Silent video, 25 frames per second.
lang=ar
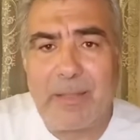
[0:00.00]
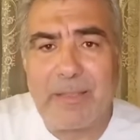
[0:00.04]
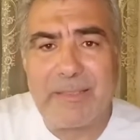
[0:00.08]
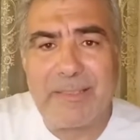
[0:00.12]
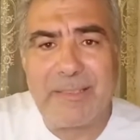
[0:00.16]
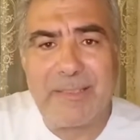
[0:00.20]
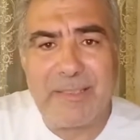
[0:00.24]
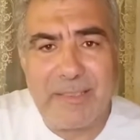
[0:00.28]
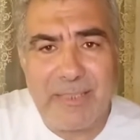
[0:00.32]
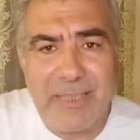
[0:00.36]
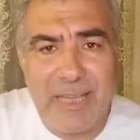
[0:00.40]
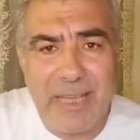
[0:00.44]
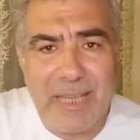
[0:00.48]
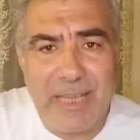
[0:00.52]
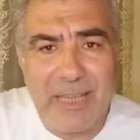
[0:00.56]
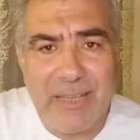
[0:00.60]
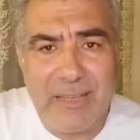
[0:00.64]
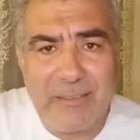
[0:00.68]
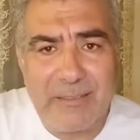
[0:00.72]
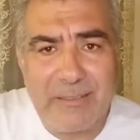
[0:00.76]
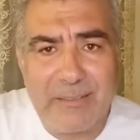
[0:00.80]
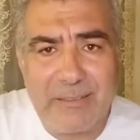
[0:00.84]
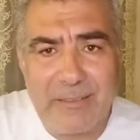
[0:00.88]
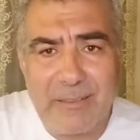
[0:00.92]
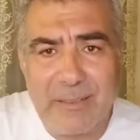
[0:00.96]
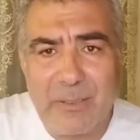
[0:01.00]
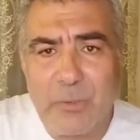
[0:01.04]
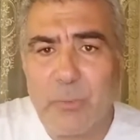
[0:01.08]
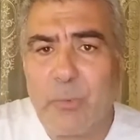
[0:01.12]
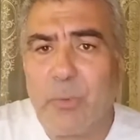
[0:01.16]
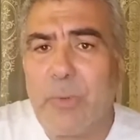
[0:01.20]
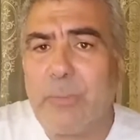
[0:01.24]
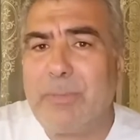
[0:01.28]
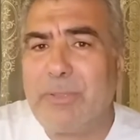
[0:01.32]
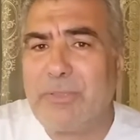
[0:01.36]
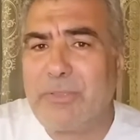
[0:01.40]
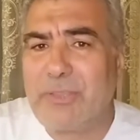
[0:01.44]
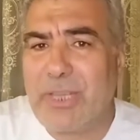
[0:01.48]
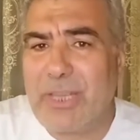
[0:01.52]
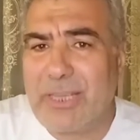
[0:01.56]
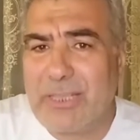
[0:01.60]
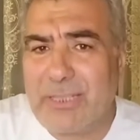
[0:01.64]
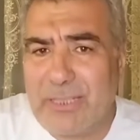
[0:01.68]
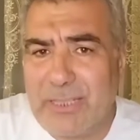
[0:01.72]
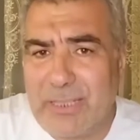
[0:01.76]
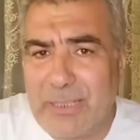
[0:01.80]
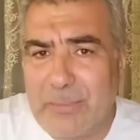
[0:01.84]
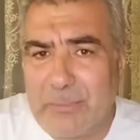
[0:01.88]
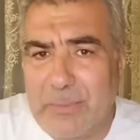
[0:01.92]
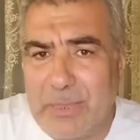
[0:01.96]
صناعات
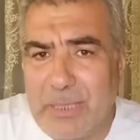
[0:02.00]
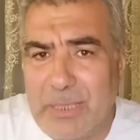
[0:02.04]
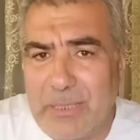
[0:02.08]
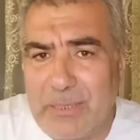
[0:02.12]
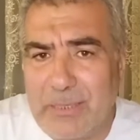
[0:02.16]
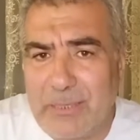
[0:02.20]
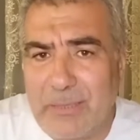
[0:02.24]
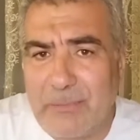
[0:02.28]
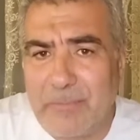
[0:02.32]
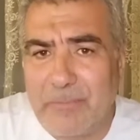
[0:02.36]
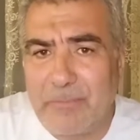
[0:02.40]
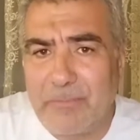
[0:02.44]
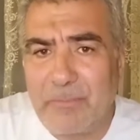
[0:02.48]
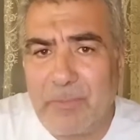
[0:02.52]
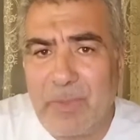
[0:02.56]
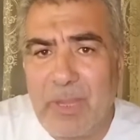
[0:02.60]
ومشاريع عملاقه